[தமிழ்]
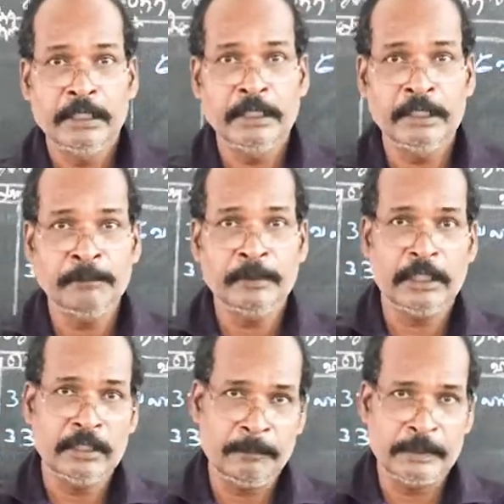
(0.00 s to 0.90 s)
எடுப்பு
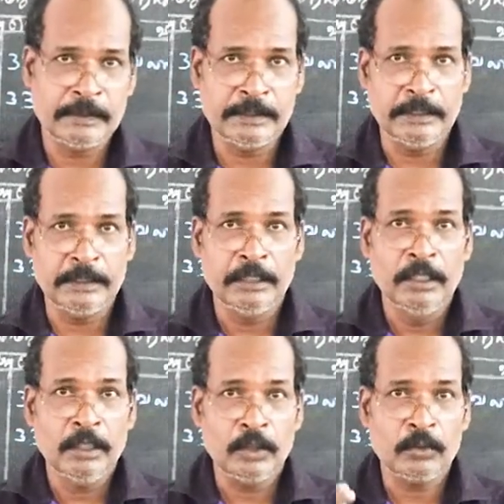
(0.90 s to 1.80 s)
கணக்கு பற்று
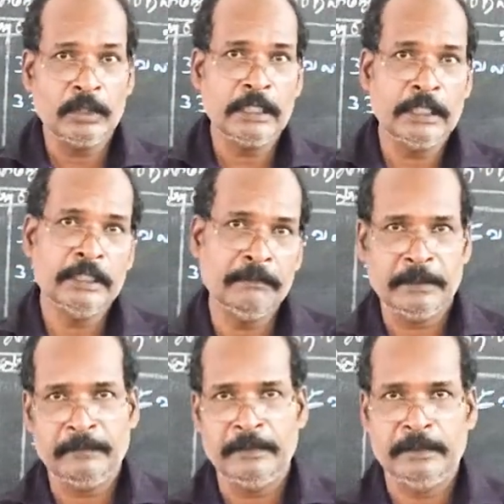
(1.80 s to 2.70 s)
ரொக்க கணக்கு
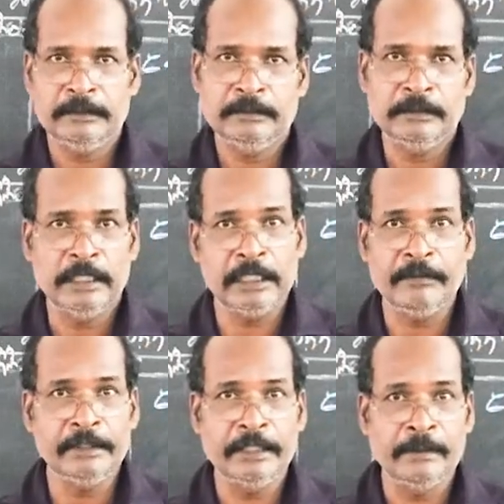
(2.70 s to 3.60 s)
வரவு நல்லா
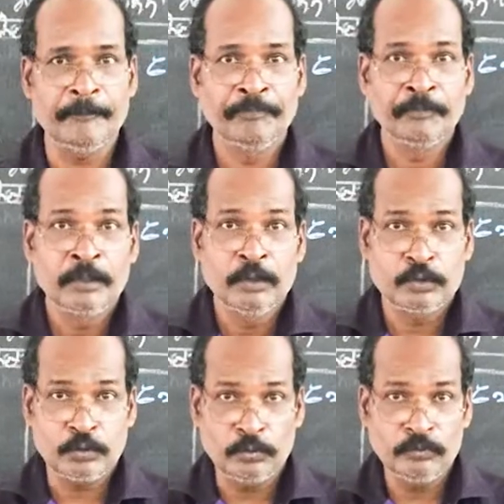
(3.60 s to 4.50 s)
கவனிங்க
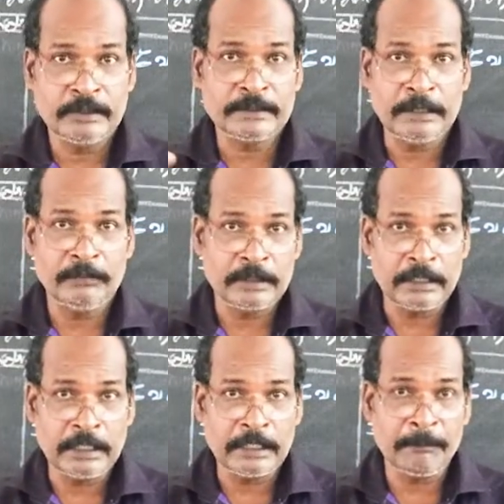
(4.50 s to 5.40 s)
சொந்த
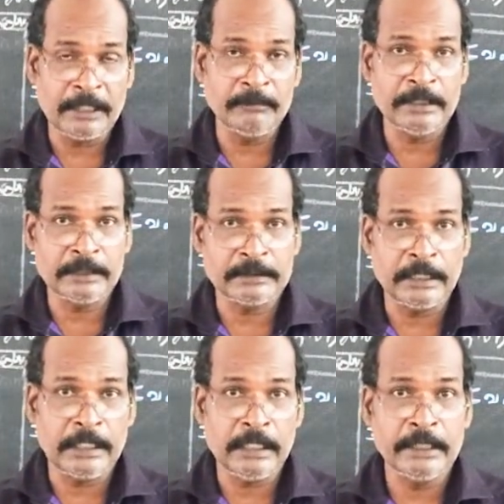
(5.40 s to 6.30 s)
செலவுக்காக பணம்
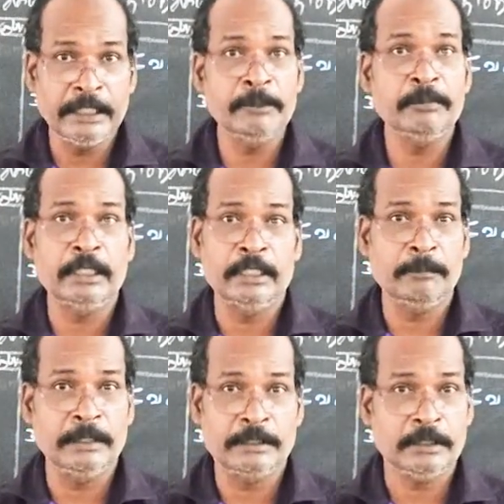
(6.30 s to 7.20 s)
எடுத்தால் எடுப்பு கணக்கு
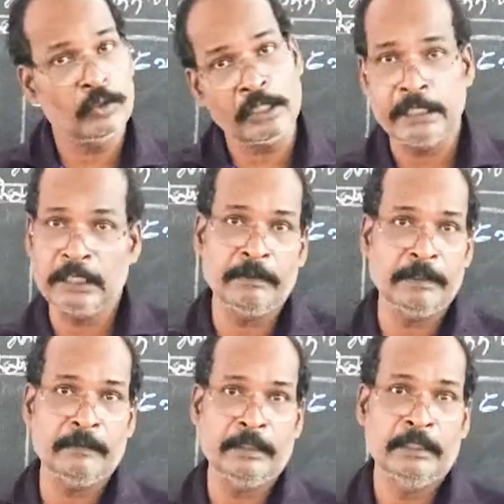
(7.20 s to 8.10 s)
பற்று ரொக்க கணக்கு
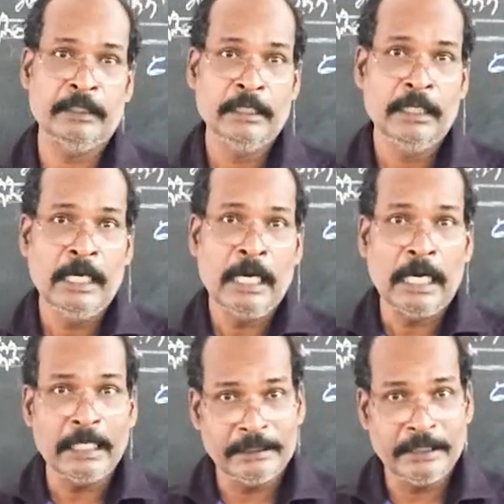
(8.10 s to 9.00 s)
வரவு
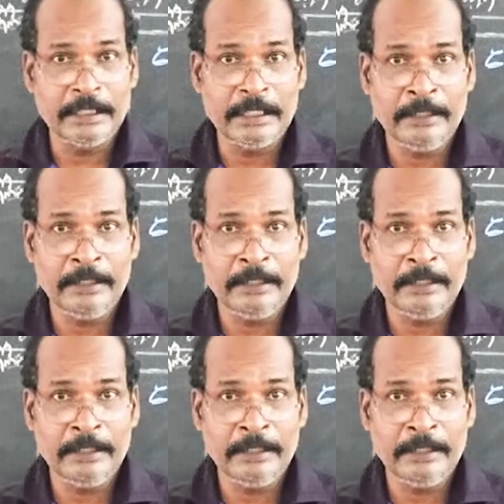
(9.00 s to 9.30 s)
அதே